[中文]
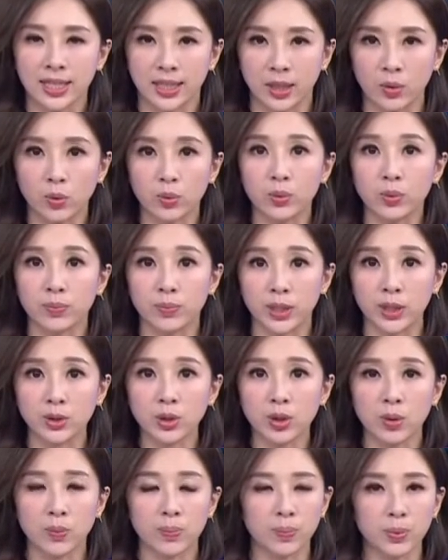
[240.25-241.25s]
也呼吁民
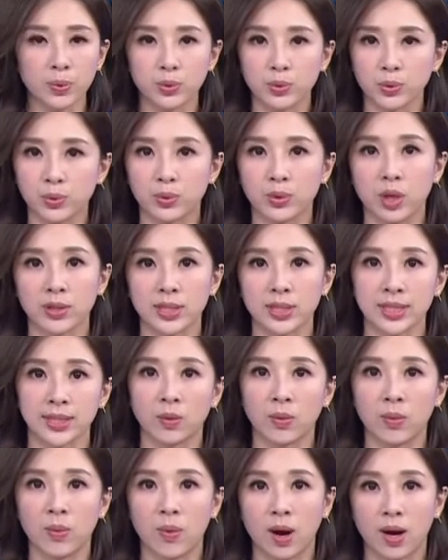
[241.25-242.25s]
众不需要
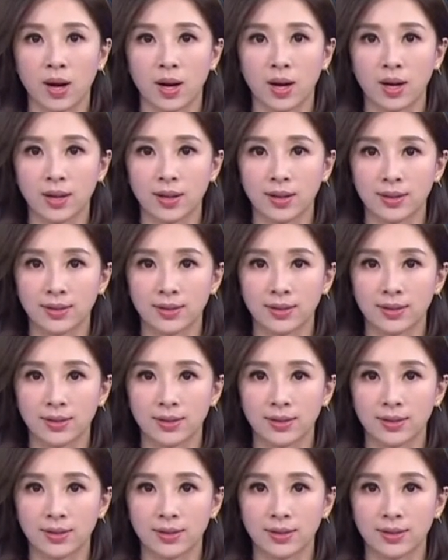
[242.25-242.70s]
心慌。